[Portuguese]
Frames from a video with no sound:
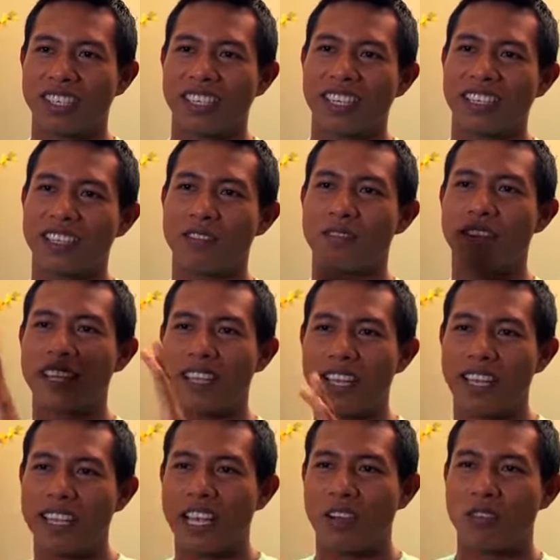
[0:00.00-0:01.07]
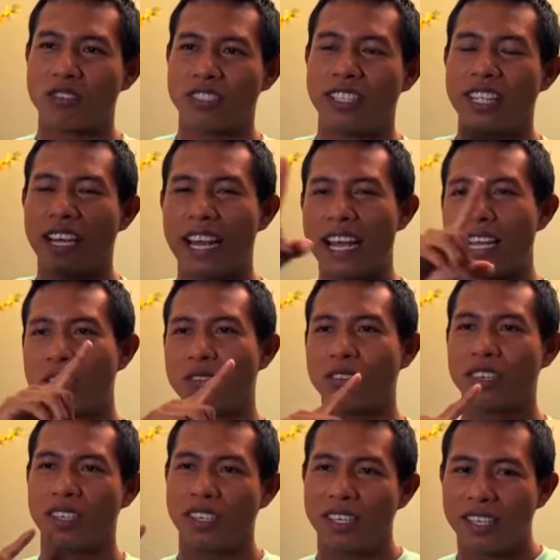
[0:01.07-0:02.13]
Então, ele é considerado
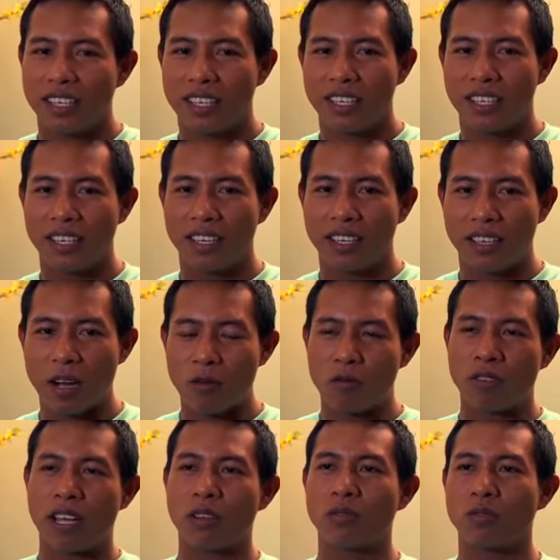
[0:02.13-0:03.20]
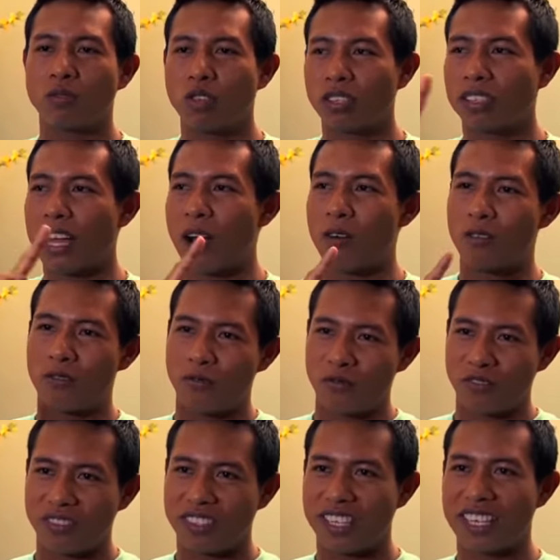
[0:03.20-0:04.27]
e calculado total.
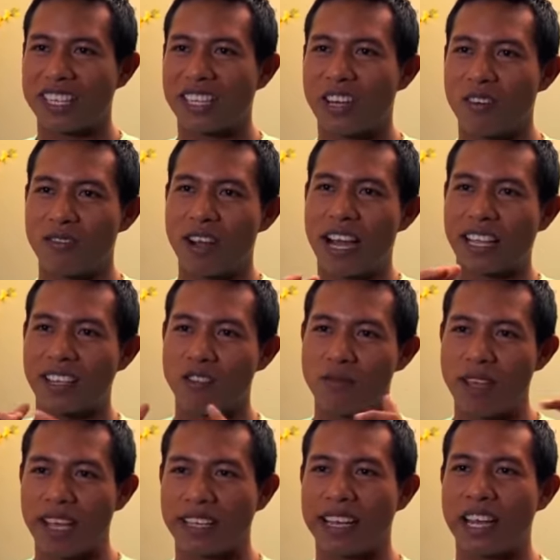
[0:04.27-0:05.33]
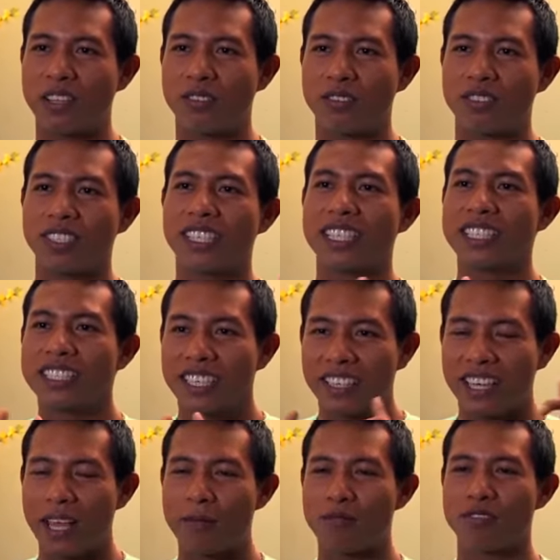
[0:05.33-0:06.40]
Né? Então, aqui é o mercado grande que
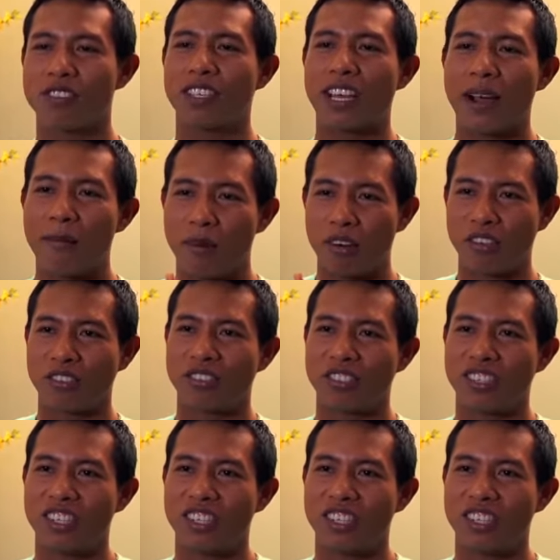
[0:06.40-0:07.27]
temos de carbono.